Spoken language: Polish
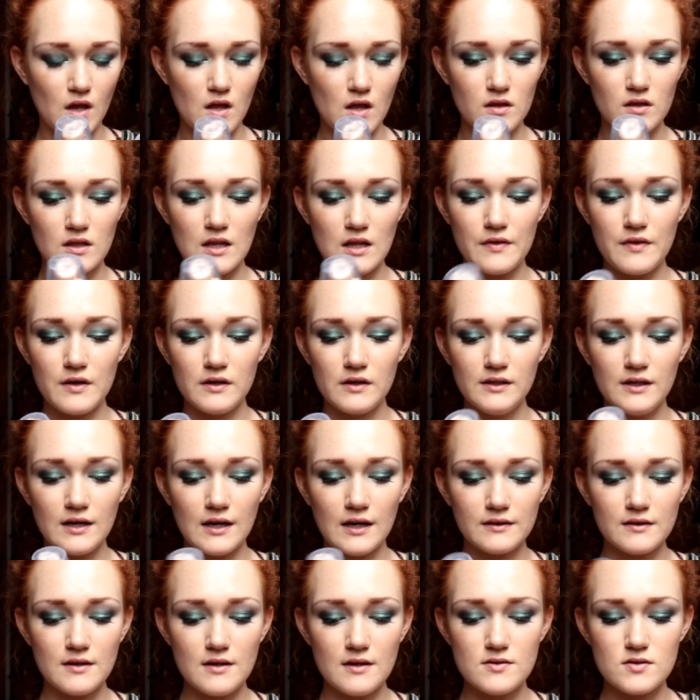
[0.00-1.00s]
dla
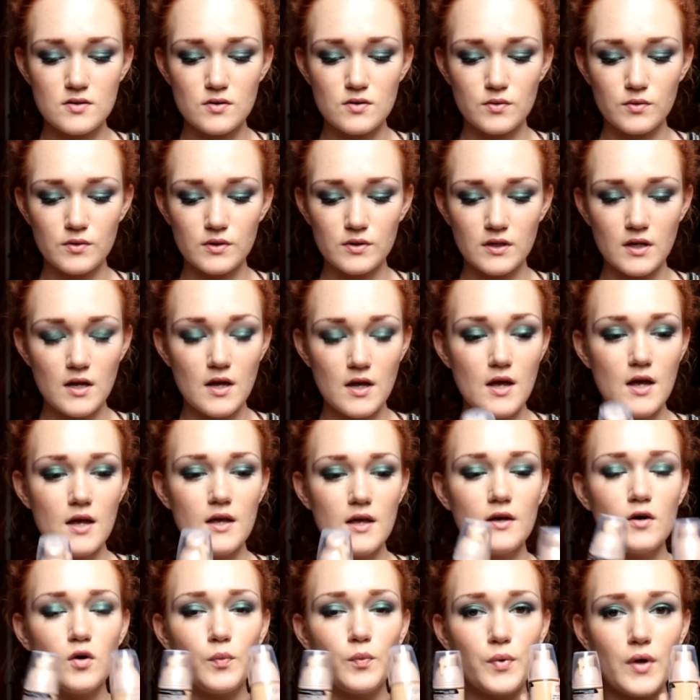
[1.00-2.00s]
delikatnej skóry.
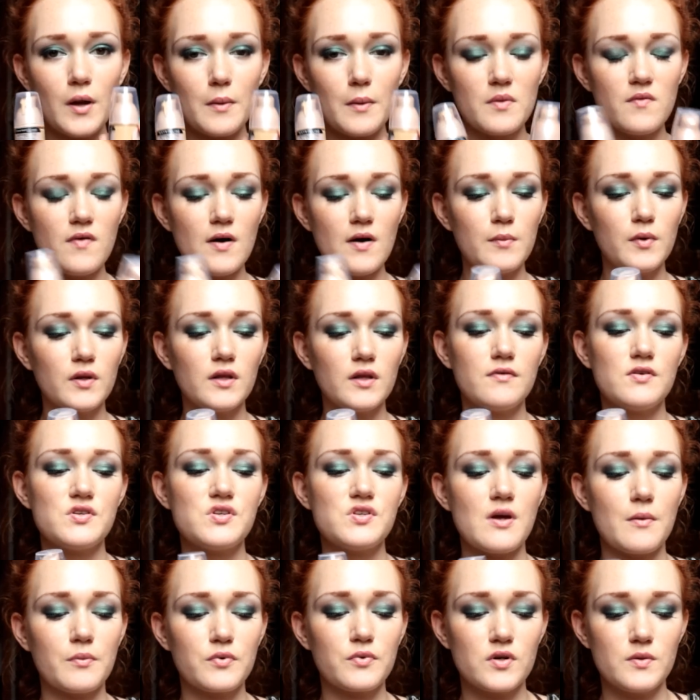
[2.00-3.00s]
I kupiłam dwa, bo nie
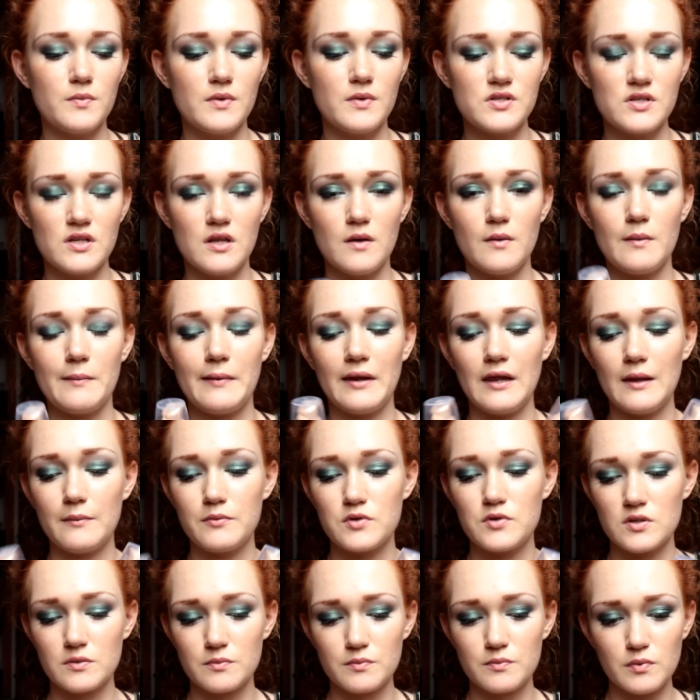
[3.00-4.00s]
wiedziałam, który będzie dla mnie
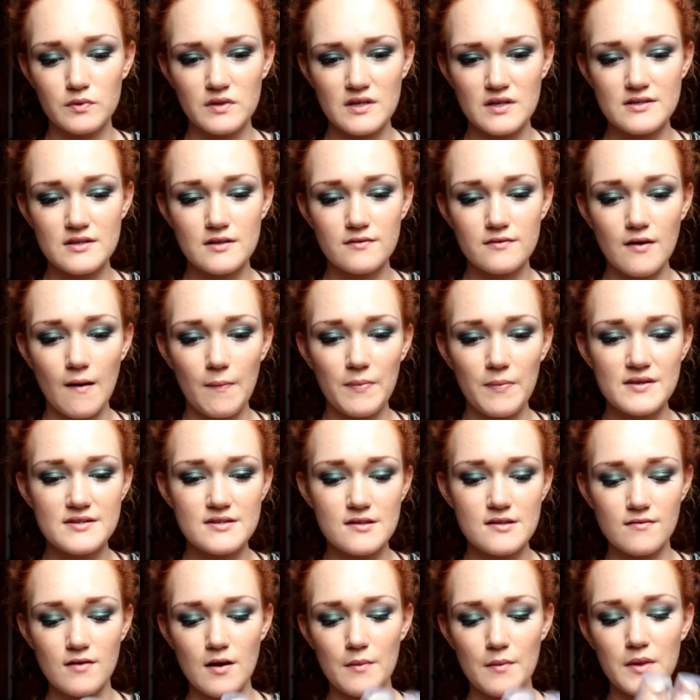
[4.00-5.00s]
lepszy. Testowałam,
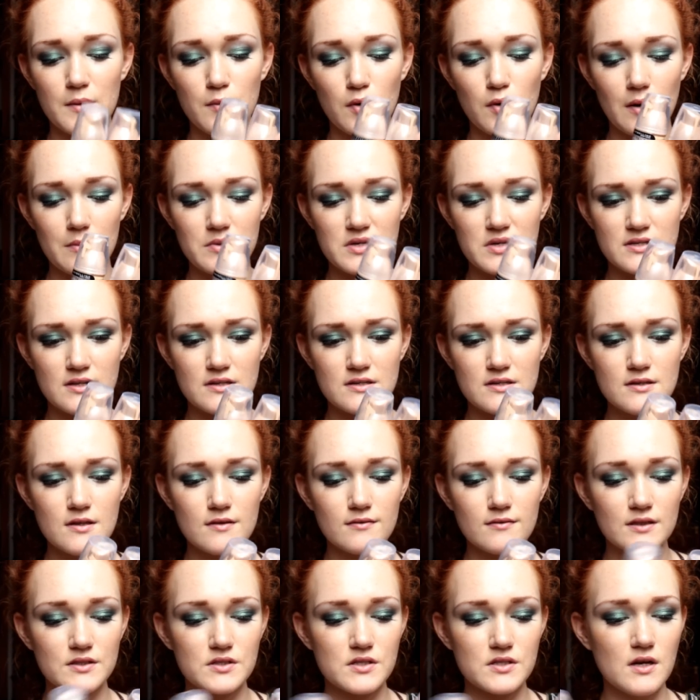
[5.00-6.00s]
testowałam, nie mogłam się
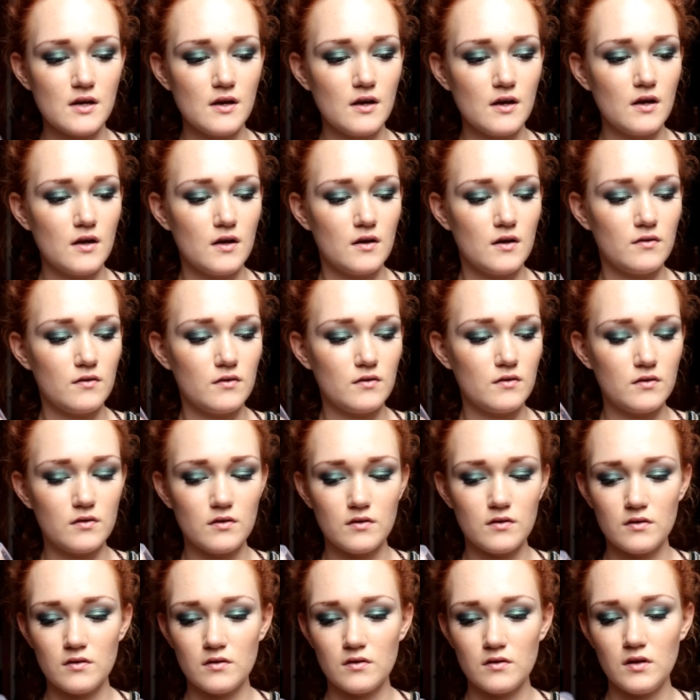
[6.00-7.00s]
zdecydować.
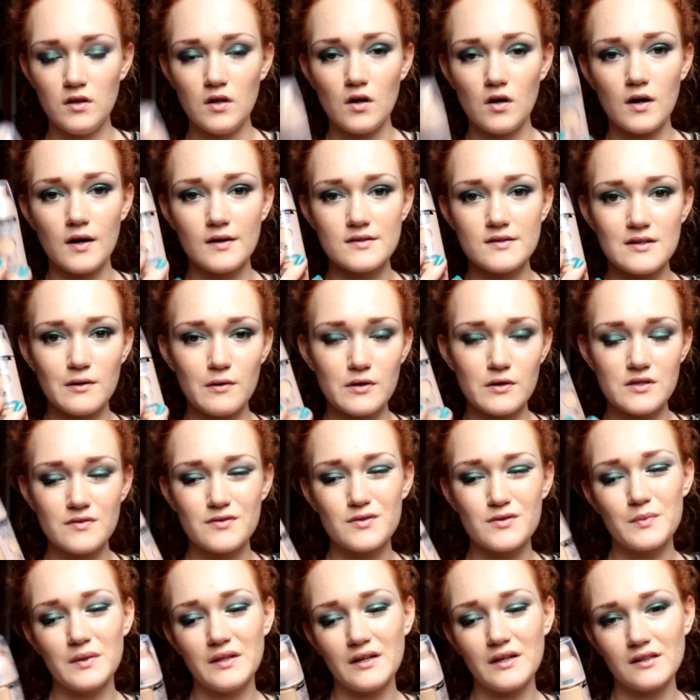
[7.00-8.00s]
Y, i okazało się w
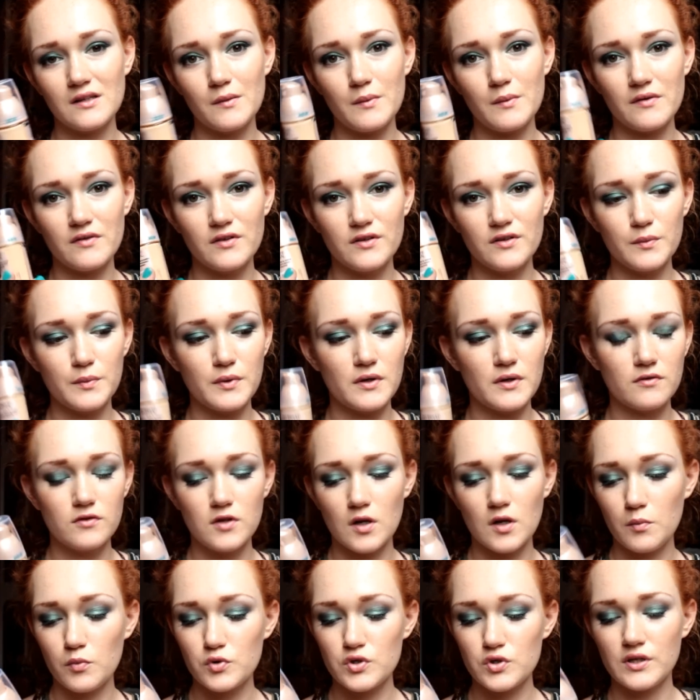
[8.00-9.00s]
sumie tak naprawdę dopiero w
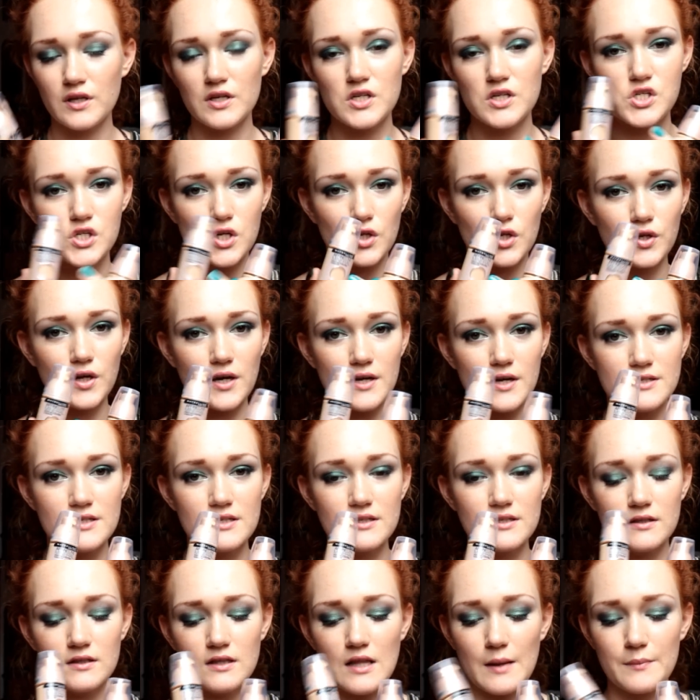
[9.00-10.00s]
domu, że ta dziesiątka
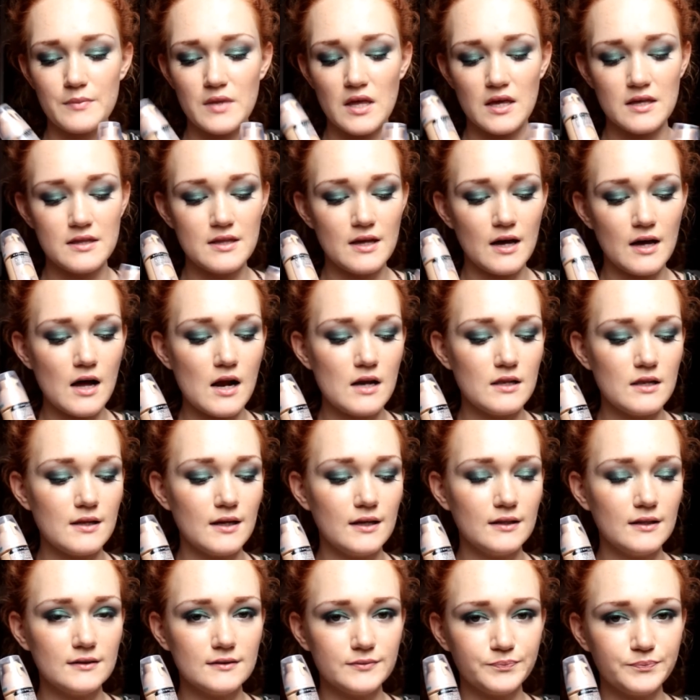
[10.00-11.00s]
jest dla mnie
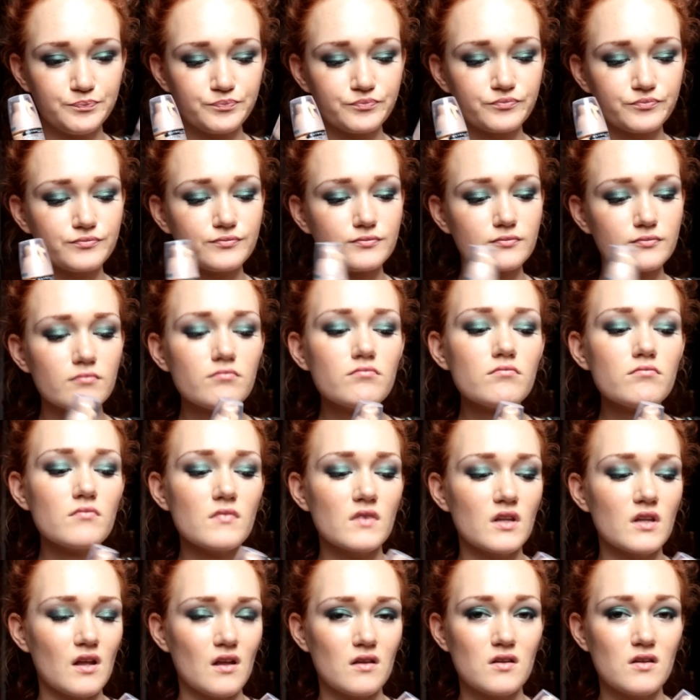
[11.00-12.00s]
idealna.
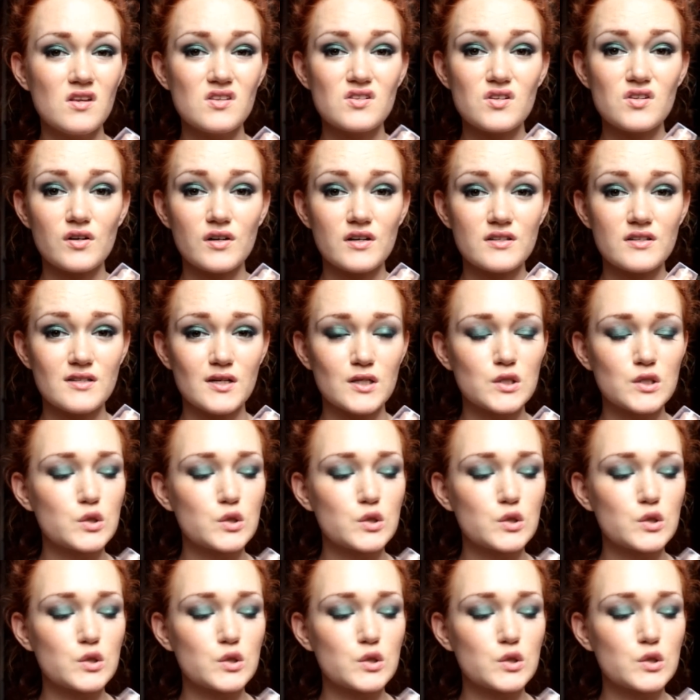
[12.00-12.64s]
Ten jest trochę za